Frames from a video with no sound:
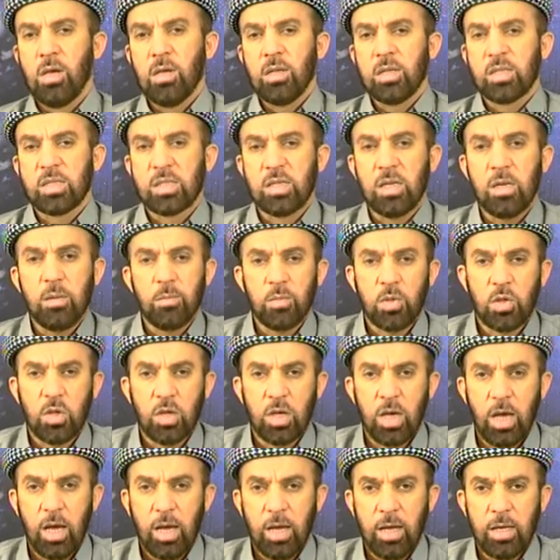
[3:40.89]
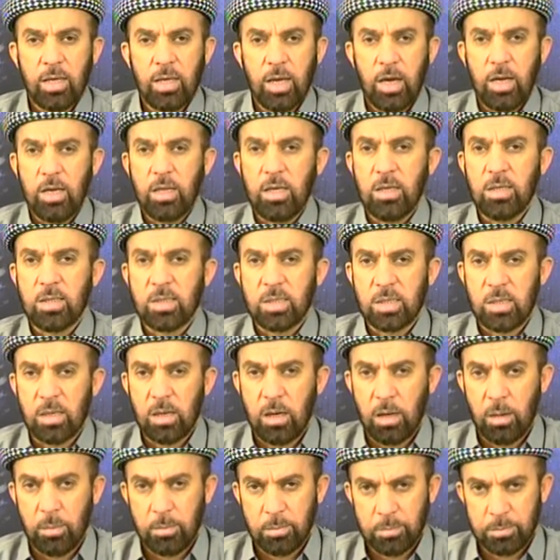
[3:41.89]
سلم تشيا يعني
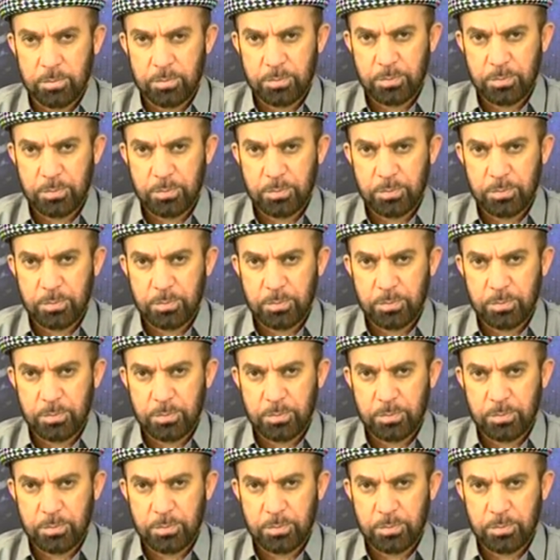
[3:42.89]
اسلام